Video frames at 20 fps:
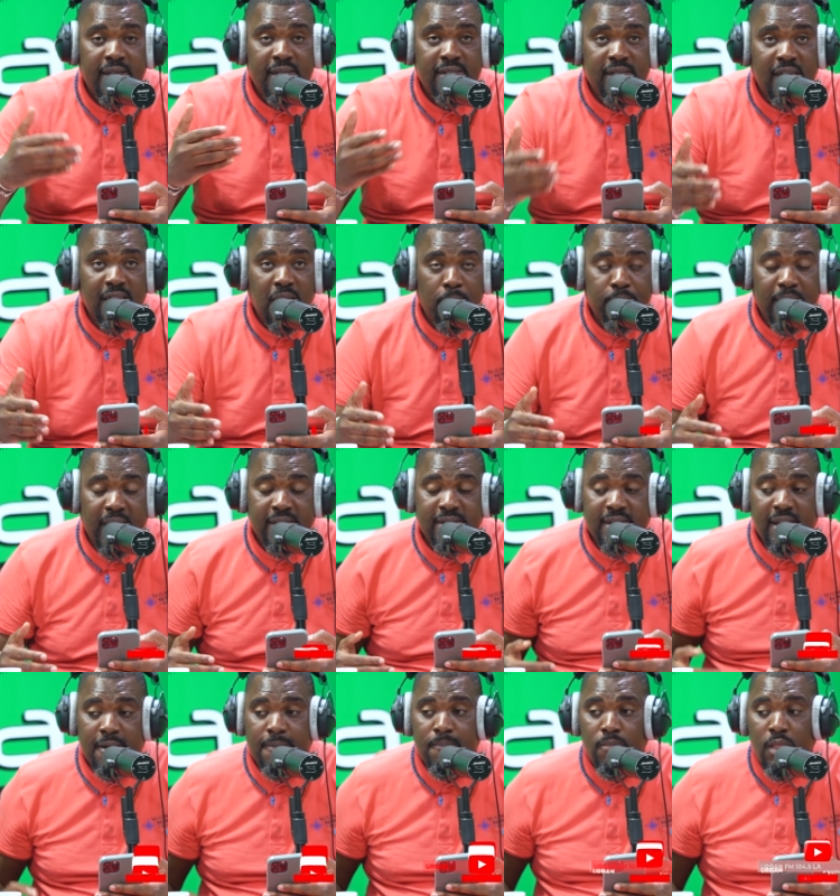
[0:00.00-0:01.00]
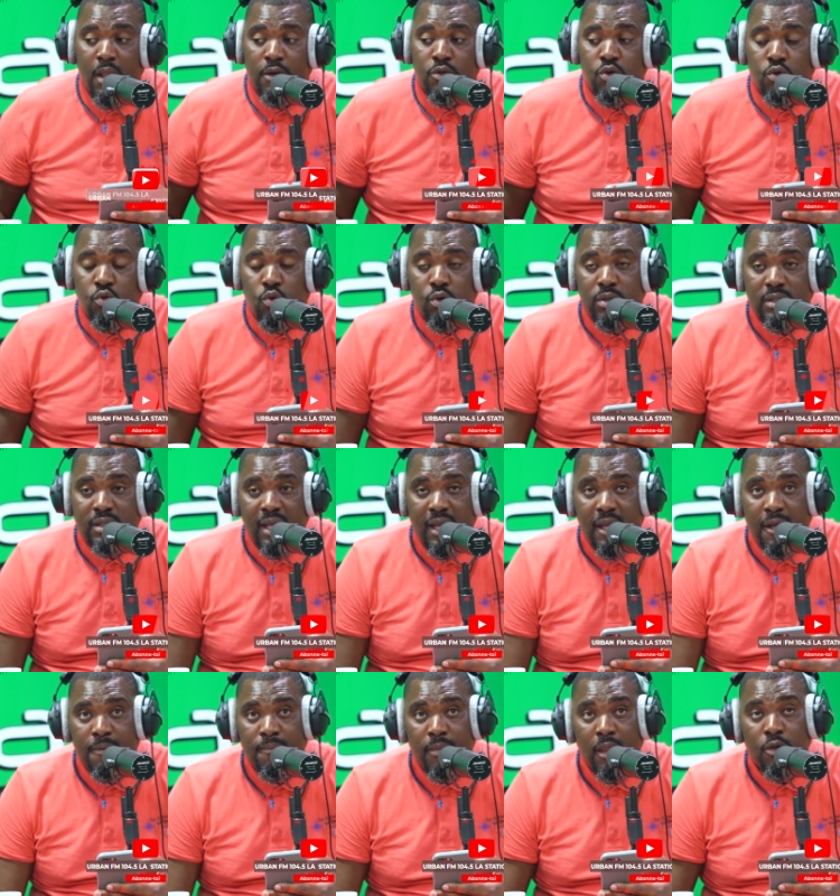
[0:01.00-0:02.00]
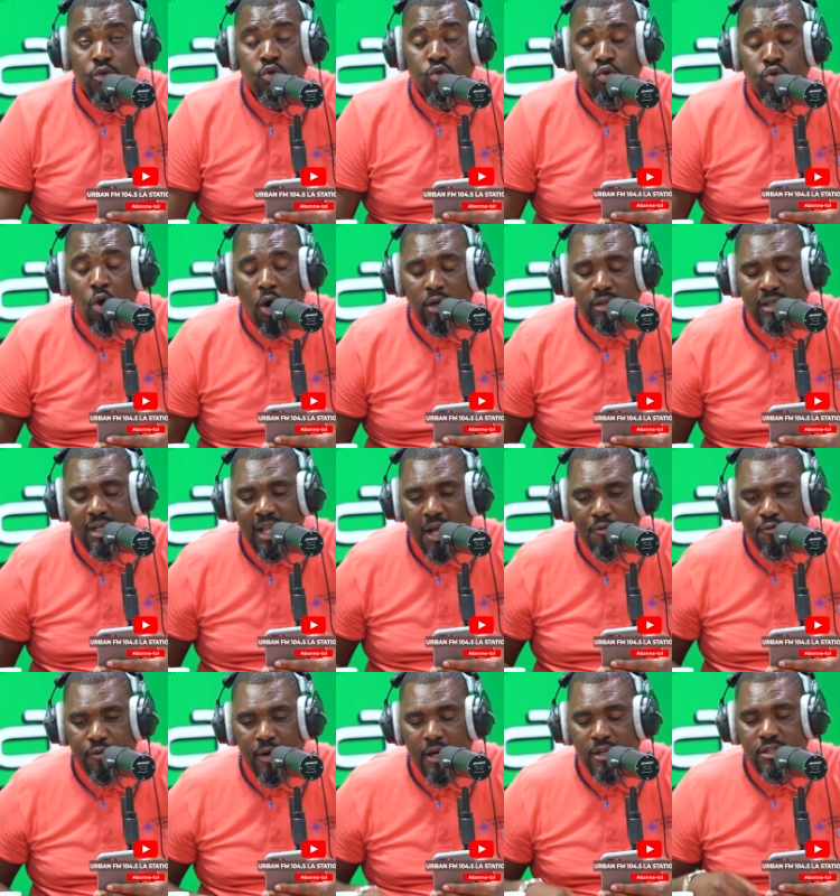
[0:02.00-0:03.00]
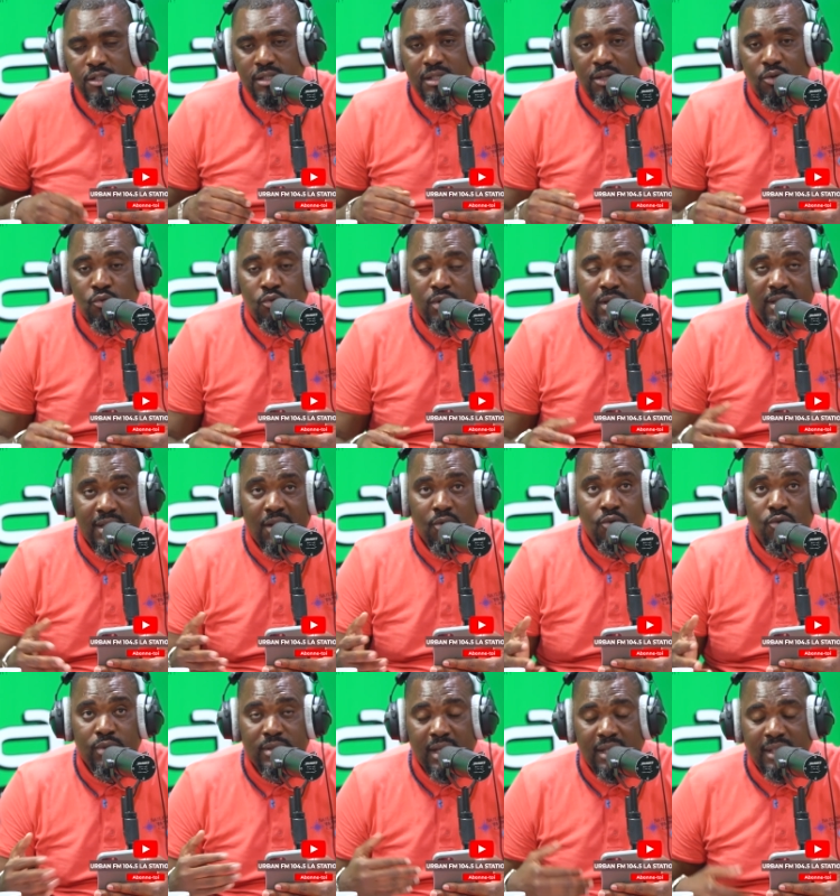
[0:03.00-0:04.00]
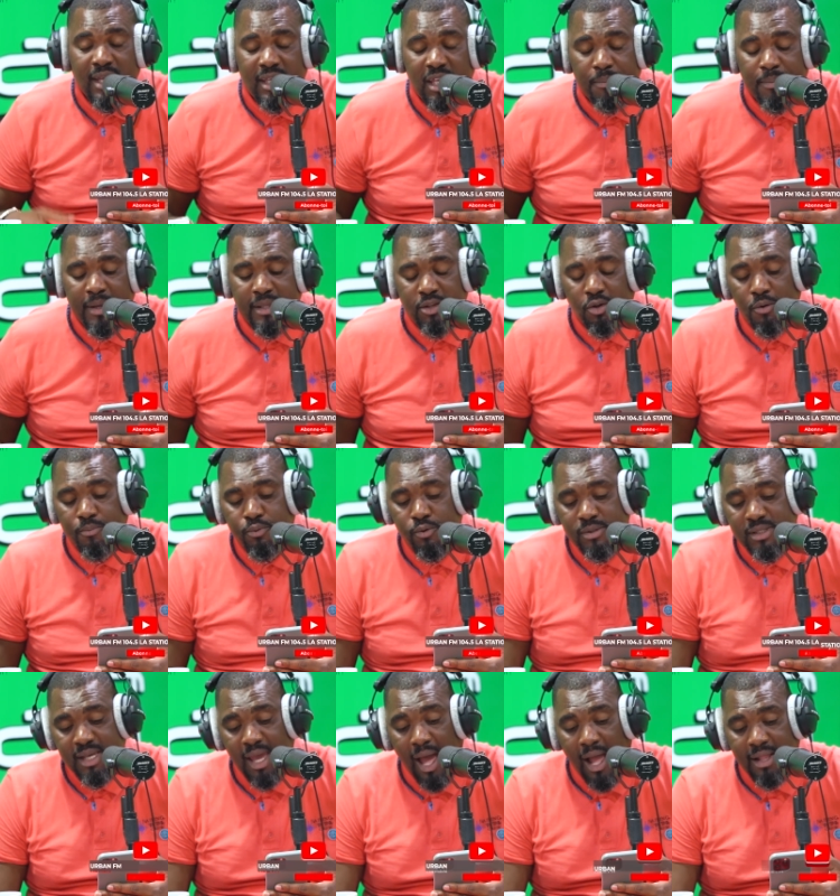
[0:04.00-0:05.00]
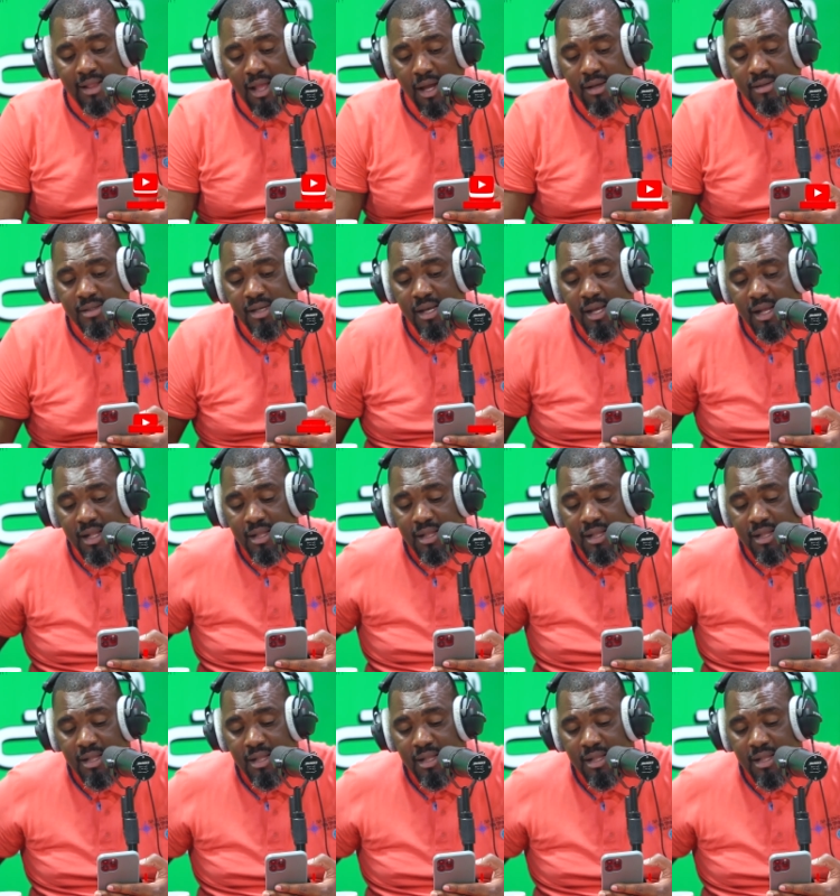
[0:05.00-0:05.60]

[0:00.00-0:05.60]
qui s'est déplacé du côté du nord de la France où, où cette équipe était opposée à Lens.